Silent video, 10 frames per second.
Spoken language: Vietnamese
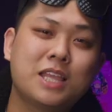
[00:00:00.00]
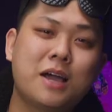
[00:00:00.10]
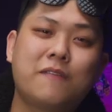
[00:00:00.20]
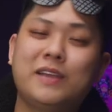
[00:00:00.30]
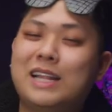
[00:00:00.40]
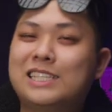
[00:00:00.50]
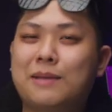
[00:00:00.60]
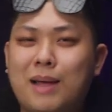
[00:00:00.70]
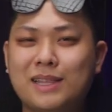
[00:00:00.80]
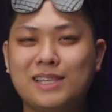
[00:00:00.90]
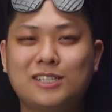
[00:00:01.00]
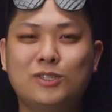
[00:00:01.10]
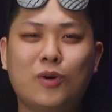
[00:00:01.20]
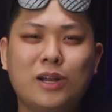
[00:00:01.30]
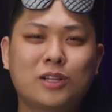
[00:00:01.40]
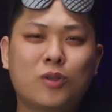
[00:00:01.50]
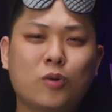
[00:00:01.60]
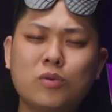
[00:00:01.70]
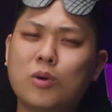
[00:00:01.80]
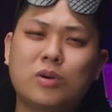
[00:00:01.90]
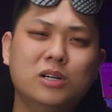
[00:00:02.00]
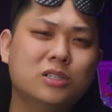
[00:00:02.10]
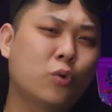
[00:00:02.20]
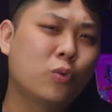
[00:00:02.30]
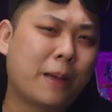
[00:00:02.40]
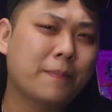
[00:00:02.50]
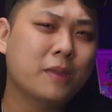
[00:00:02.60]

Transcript: Nhưng mà vì đã xem bản Nhật rồi nên là tôi cũng không có hứng thú lắm.